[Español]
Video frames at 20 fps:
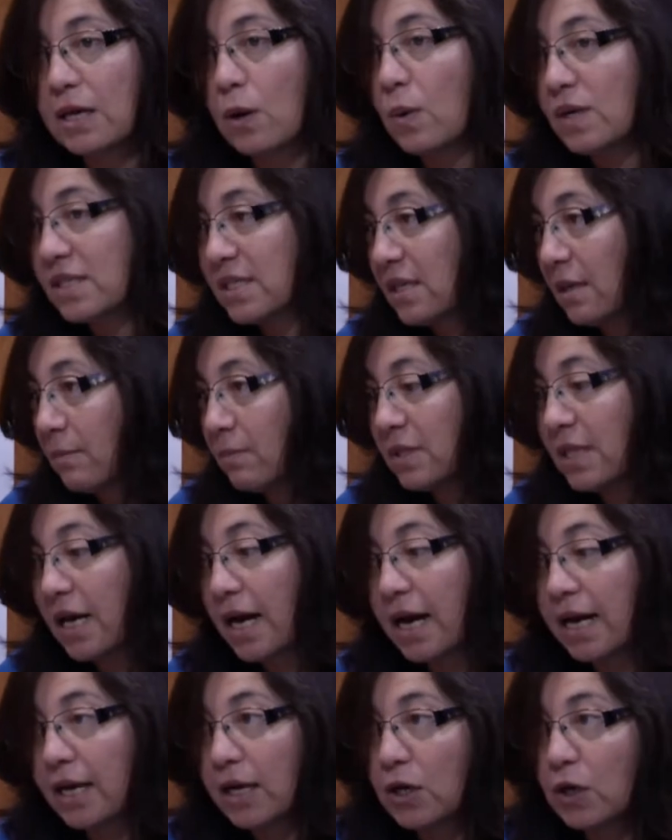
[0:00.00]
o
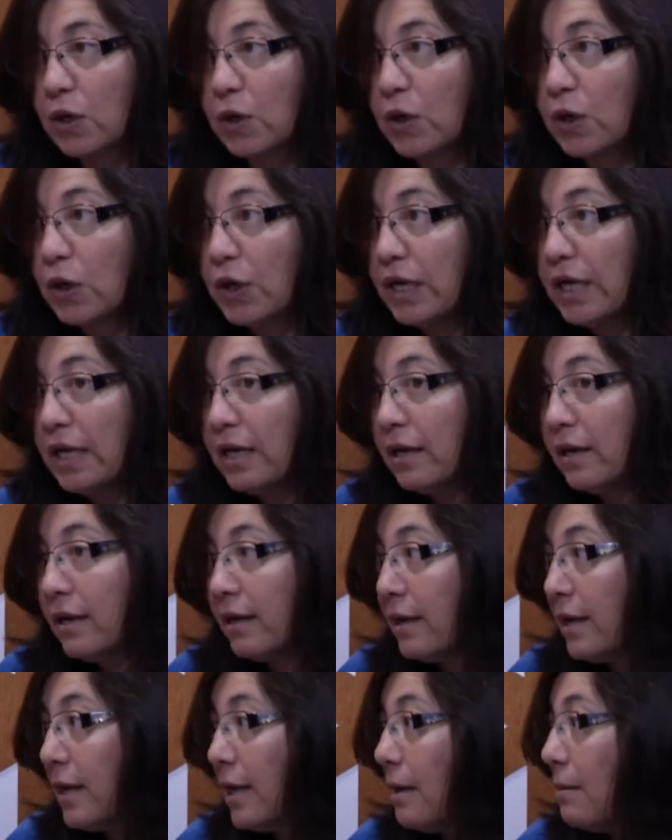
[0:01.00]
aceptarlo.
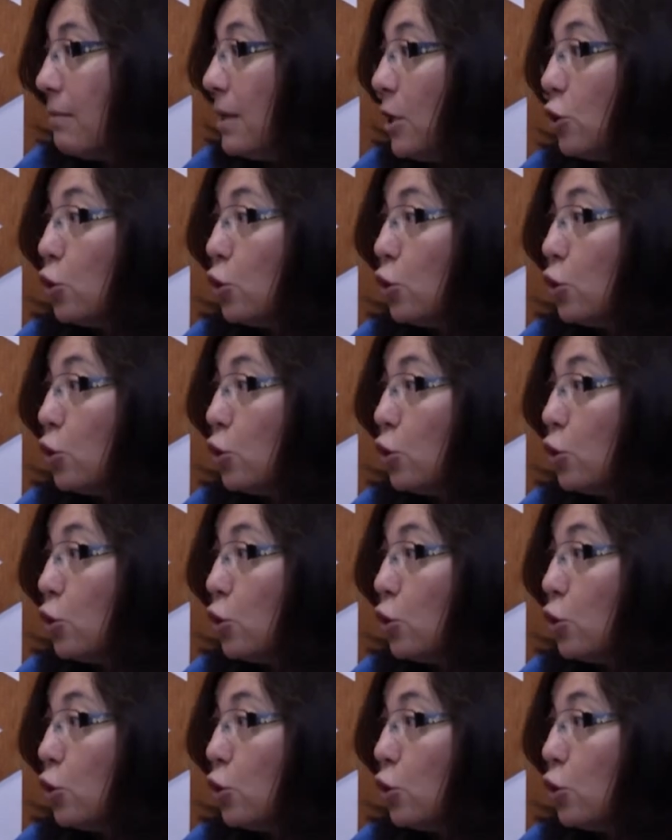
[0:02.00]
Eh,